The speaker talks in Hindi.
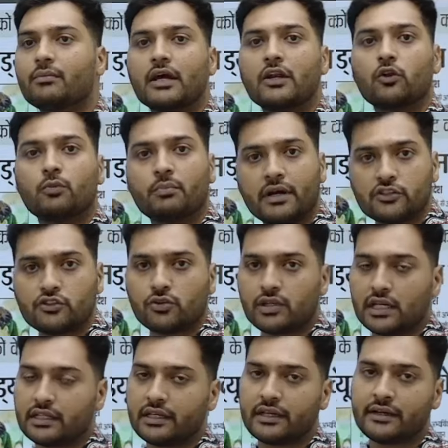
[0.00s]
मान लो मर्ज हो
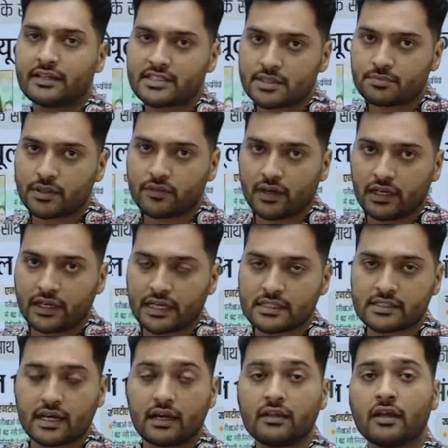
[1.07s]
जाती है दिसंबर वाले के
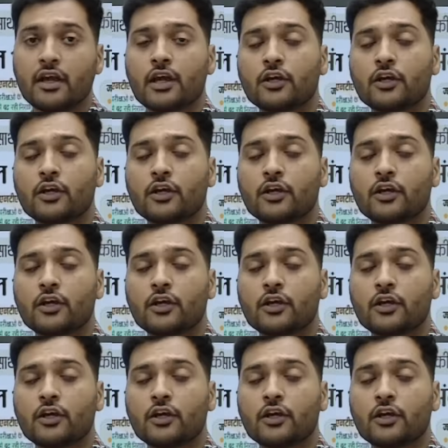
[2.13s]
साथ